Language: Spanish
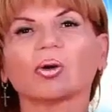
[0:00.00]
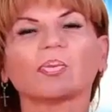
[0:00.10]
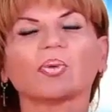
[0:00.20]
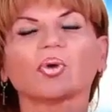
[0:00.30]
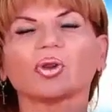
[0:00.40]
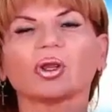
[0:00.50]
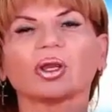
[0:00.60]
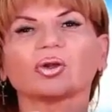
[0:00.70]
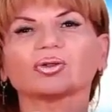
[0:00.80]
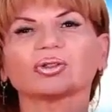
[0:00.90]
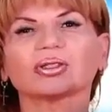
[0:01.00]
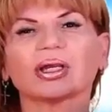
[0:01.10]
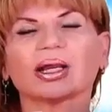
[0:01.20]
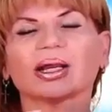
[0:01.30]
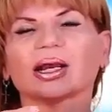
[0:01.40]
con unos amigos,
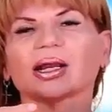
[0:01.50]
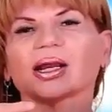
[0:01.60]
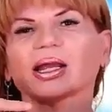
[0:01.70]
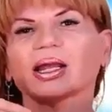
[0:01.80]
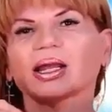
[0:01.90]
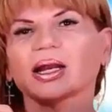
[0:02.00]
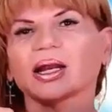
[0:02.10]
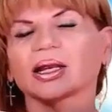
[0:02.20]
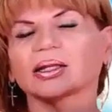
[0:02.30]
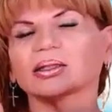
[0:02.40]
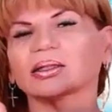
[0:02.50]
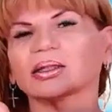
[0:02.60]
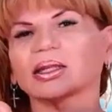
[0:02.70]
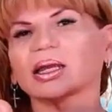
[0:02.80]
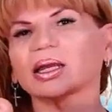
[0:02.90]
Leo, si en estos momentos tu
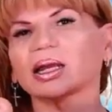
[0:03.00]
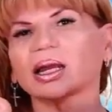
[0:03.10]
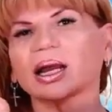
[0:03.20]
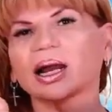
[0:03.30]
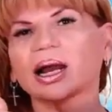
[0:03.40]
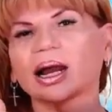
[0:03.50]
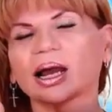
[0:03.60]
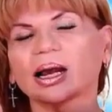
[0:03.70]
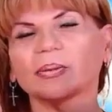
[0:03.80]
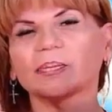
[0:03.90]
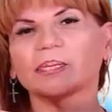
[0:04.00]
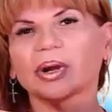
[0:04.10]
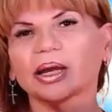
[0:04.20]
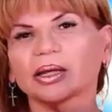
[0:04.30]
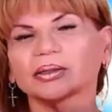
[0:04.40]
corazón está libre,
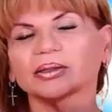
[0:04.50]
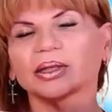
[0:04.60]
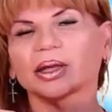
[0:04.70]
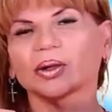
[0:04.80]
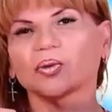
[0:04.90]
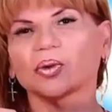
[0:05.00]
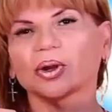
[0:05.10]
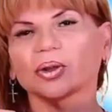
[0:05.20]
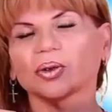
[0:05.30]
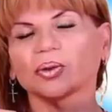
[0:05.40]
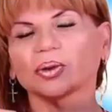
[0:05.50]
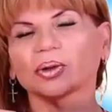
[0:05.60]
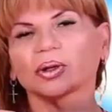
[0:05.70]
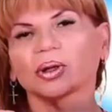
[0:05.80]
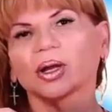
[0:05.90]
acepta la invitación.
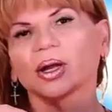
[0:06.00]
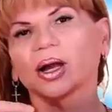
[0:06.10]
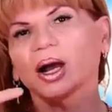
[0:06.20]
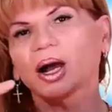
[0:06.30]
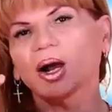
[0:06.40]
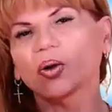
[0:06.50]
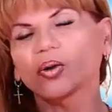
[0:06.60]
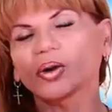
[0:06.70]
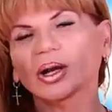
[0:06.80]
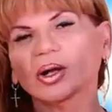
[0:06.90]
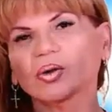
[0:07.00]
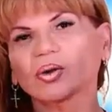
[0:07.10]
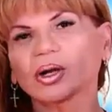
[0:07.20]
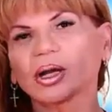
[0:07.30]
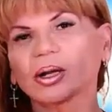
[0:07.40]
Irá gente muy
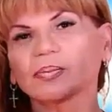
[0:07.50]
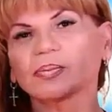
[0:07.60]
interesante que